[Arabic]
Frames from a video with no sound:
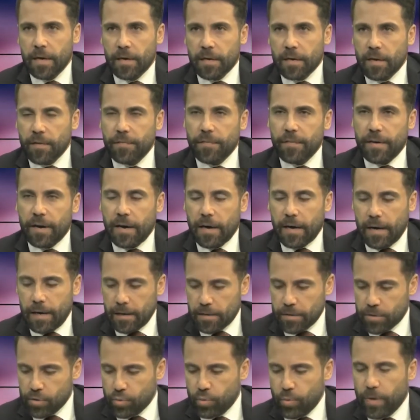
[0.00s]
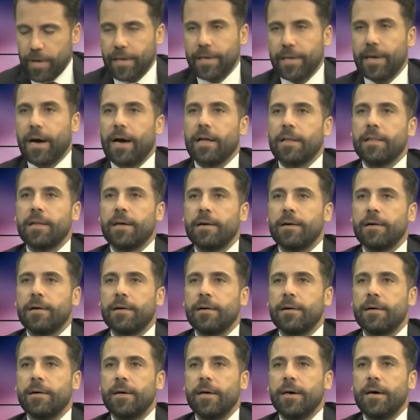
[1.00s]
رفع شوي
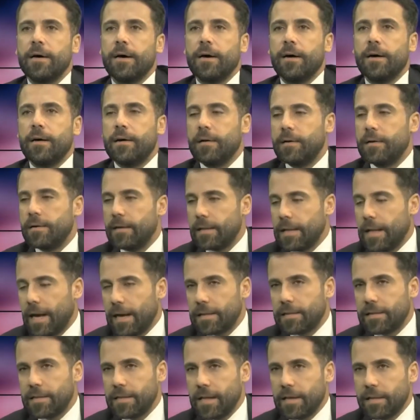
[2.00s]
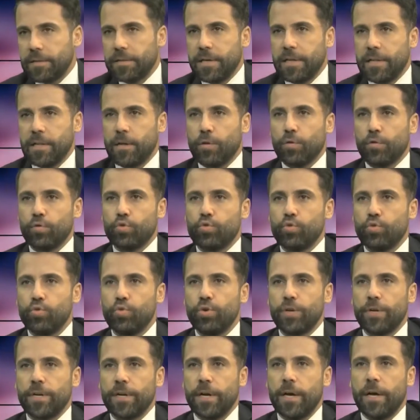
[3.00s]
على آه، الحد الأدنى
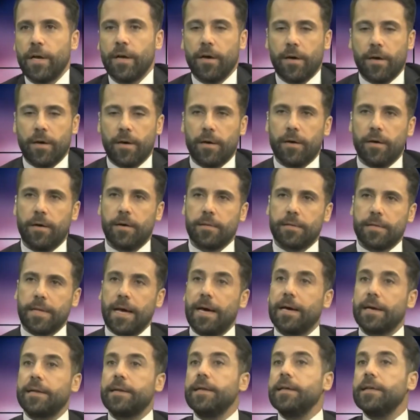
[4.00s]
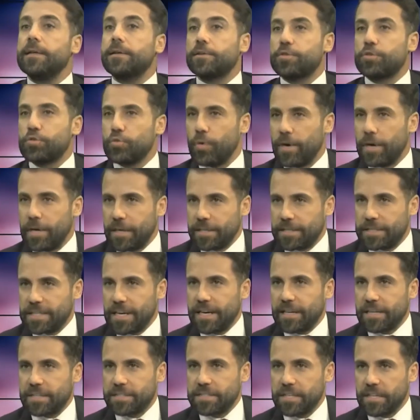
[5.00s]
للأجور آه، تحرير شوي
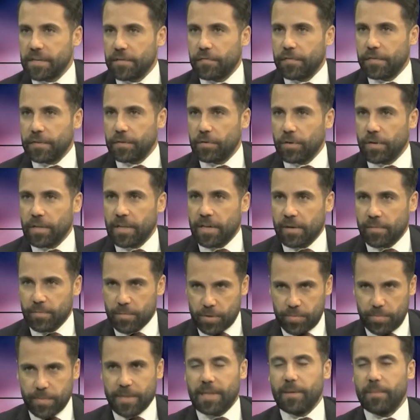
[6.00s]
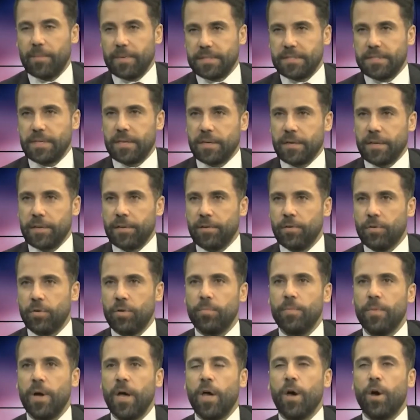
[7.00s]
سعر صرف الدولار مش مثل ما صار
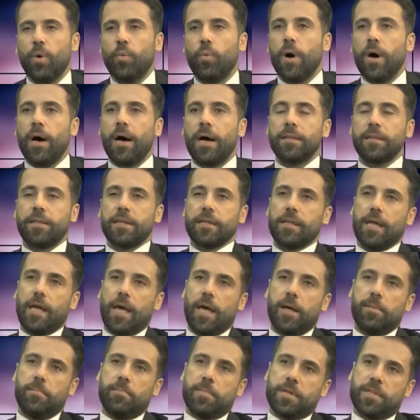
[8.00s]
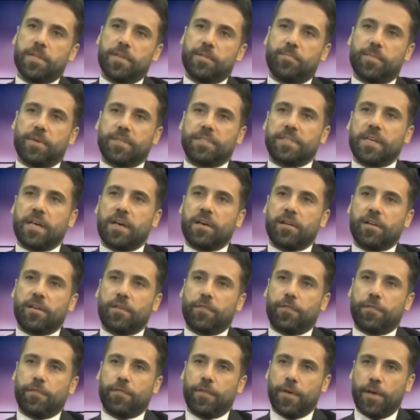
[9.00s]
اليوم وأن تتحمل
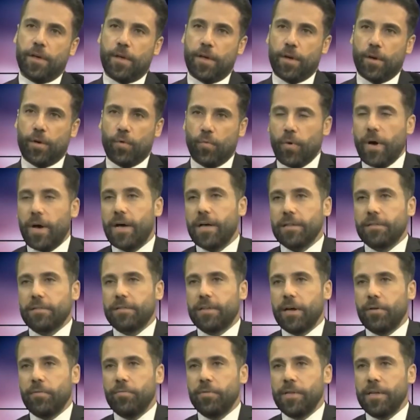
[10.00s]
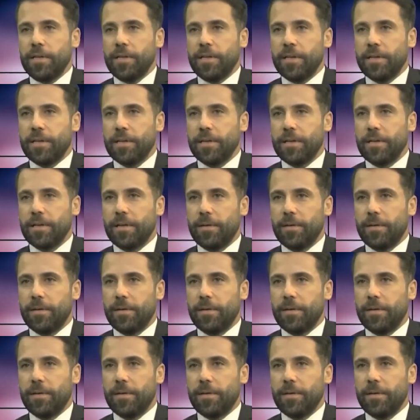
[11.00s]
المصارف والدولة